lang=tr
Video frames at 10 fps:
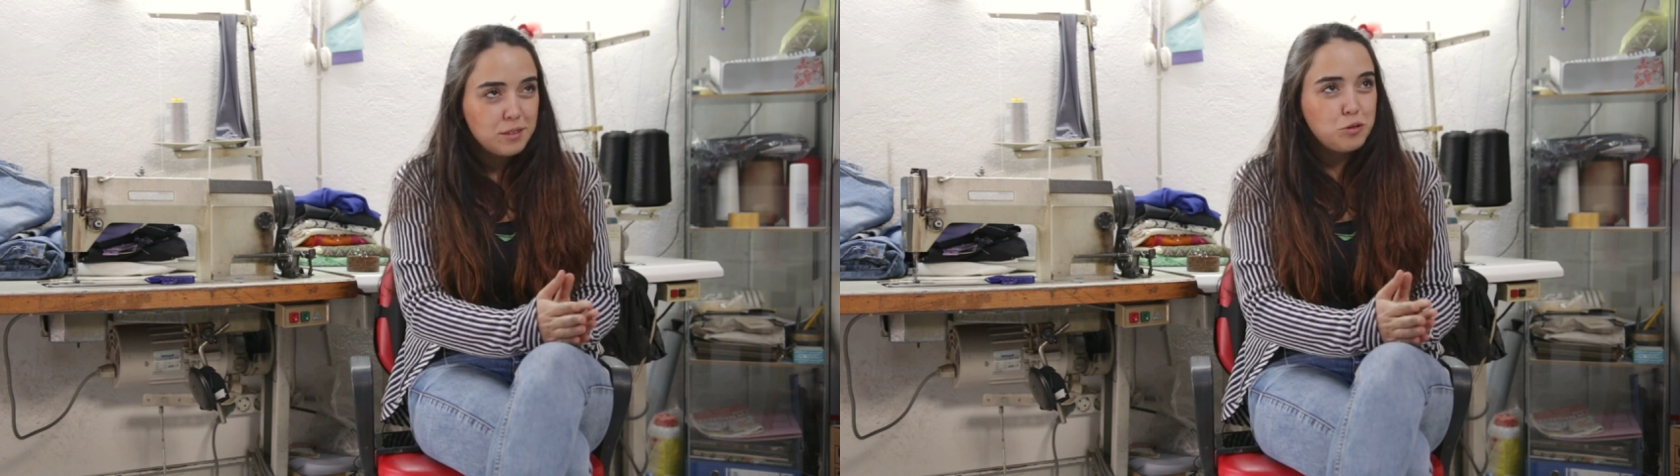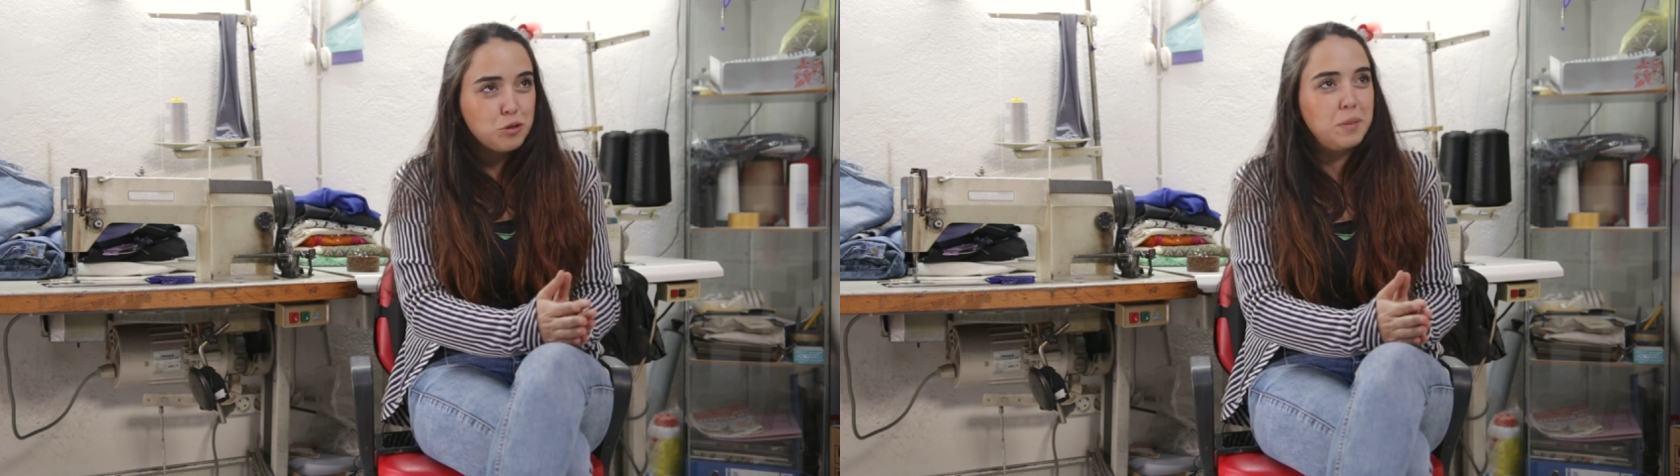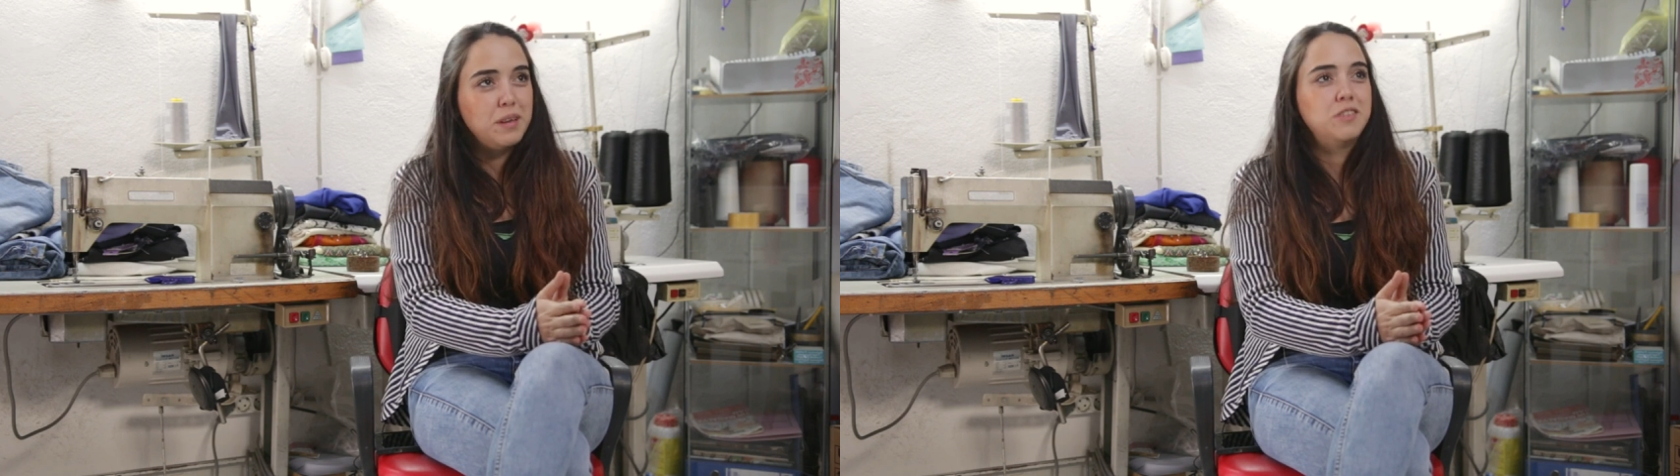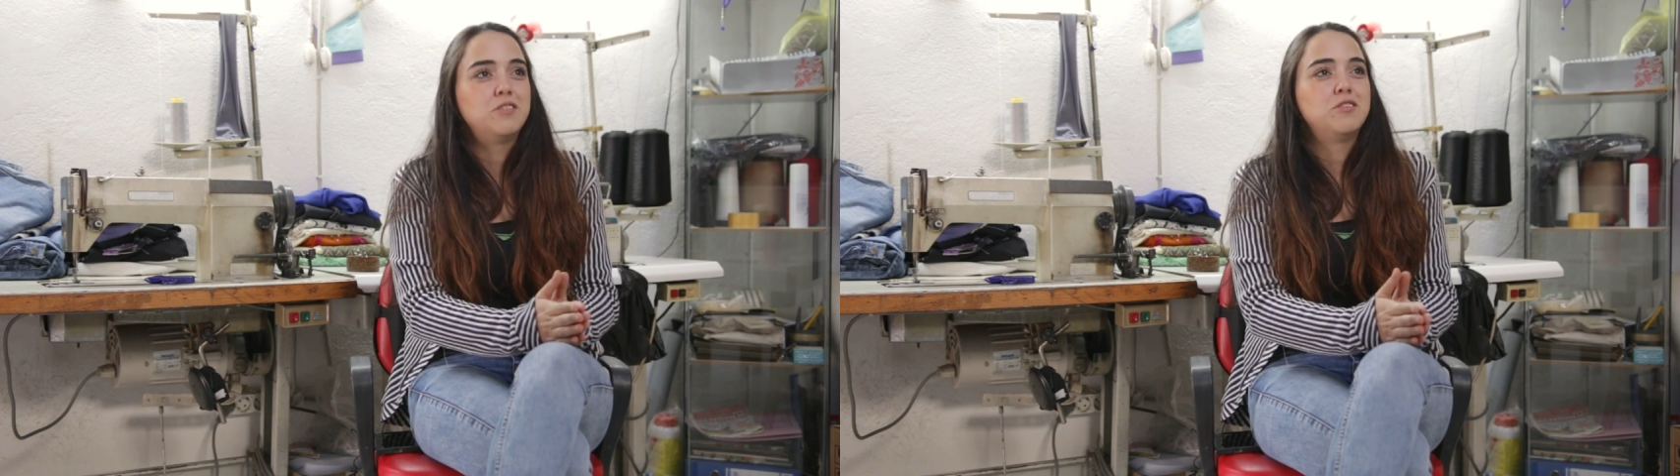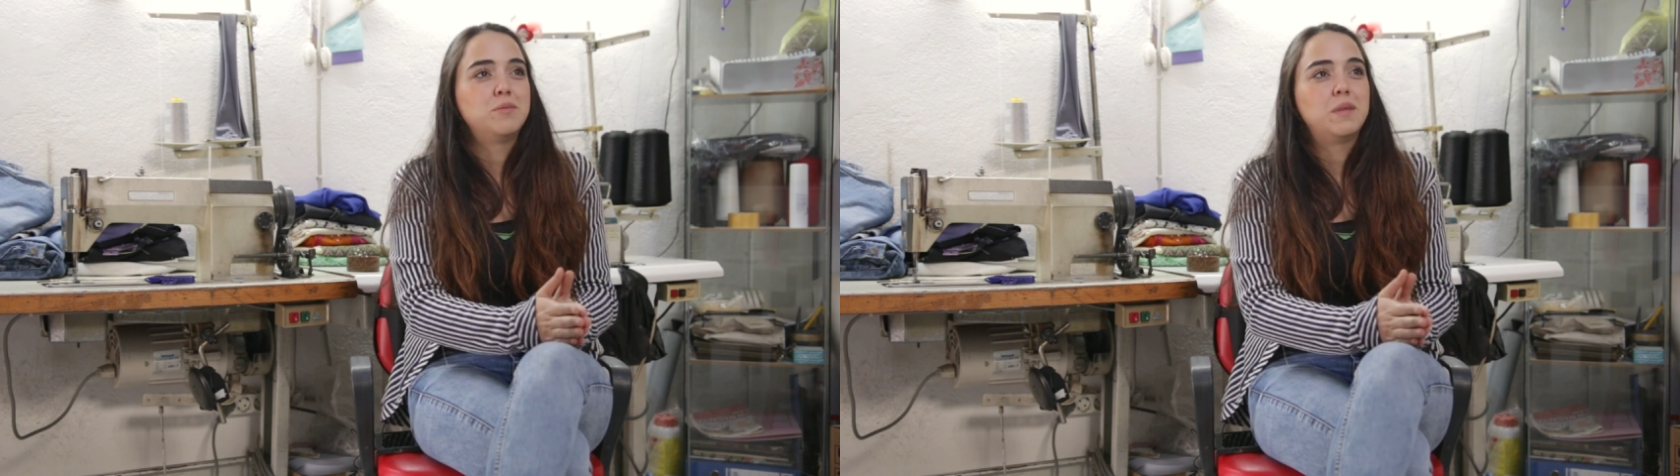
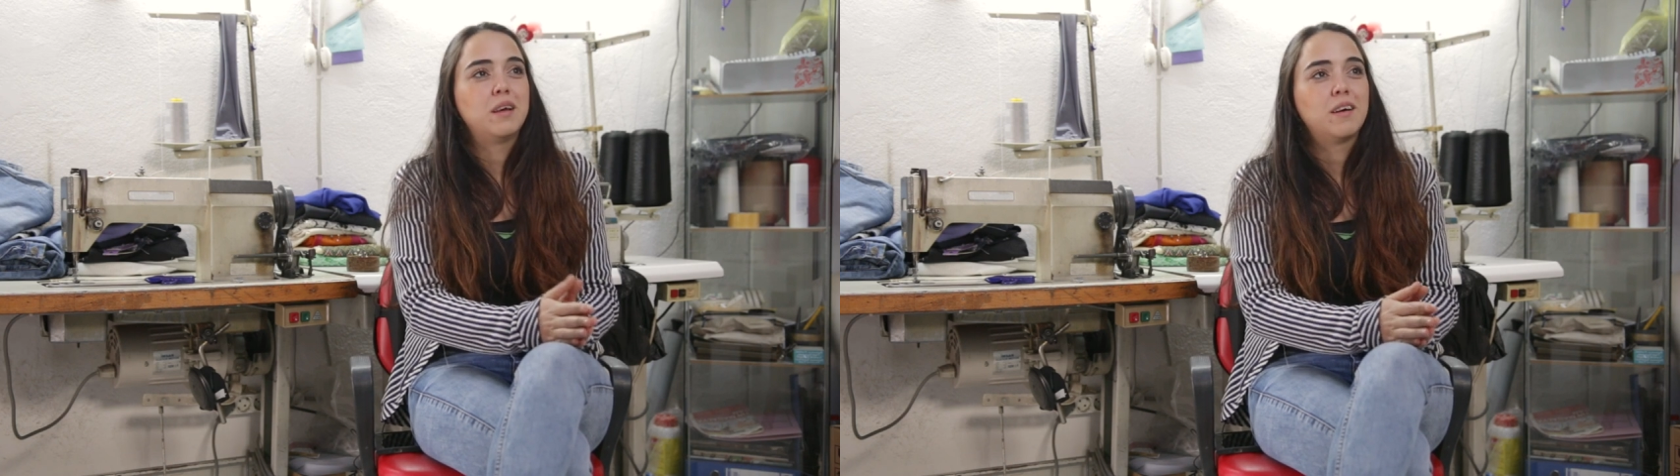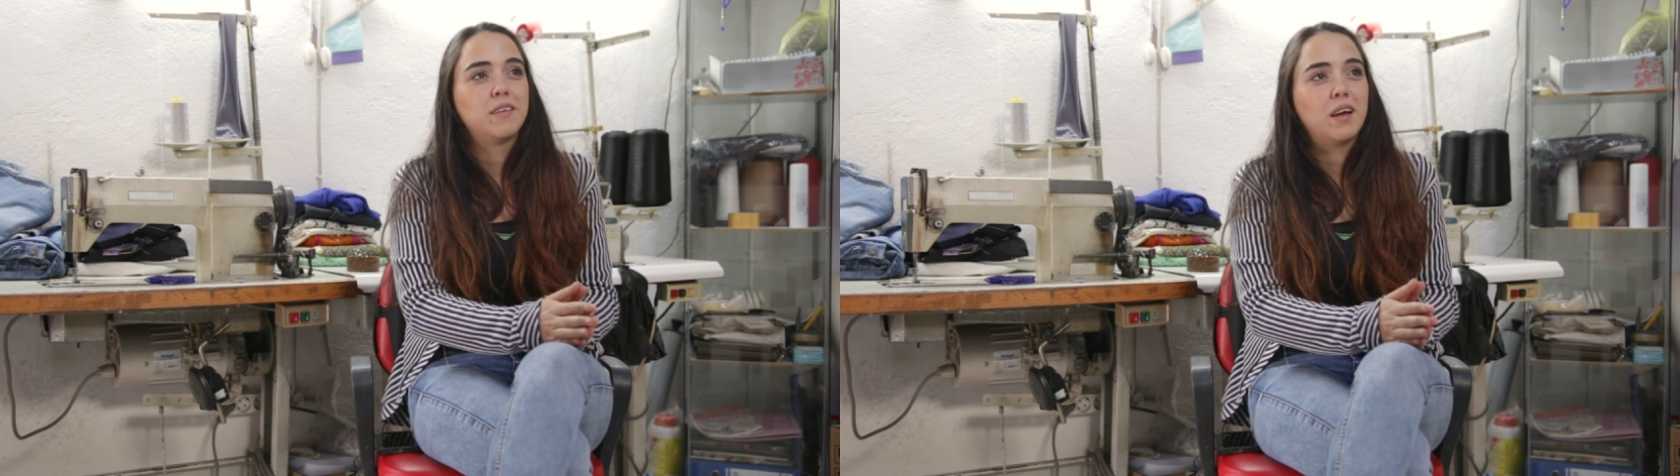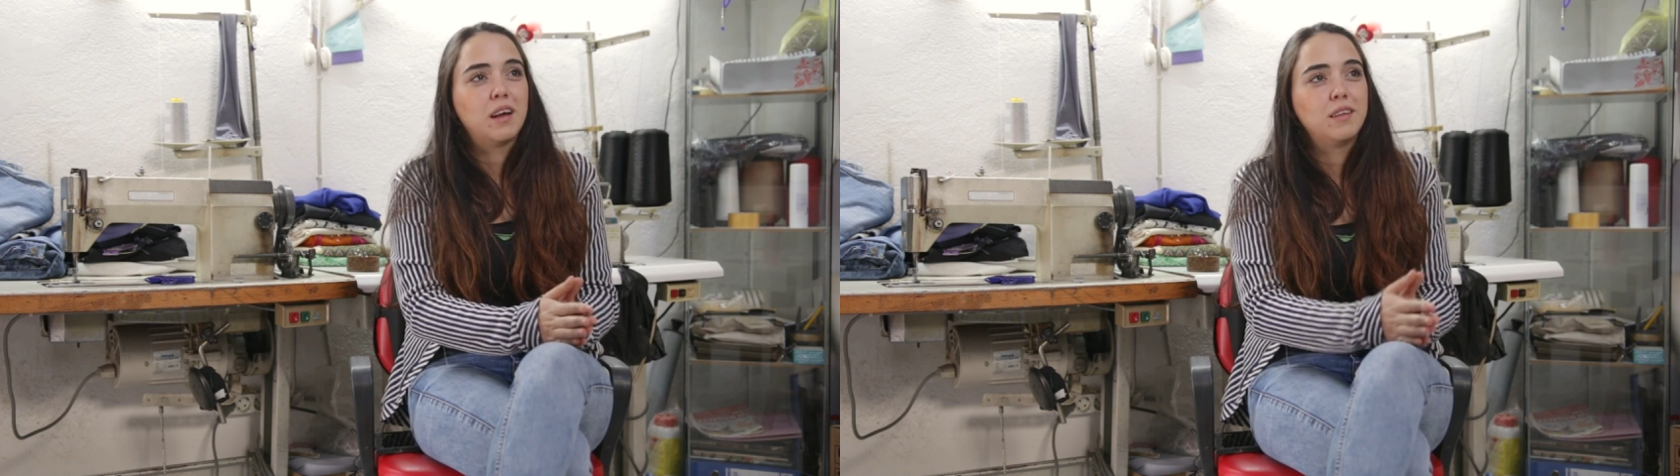kurmalıydı şimdiye kadar.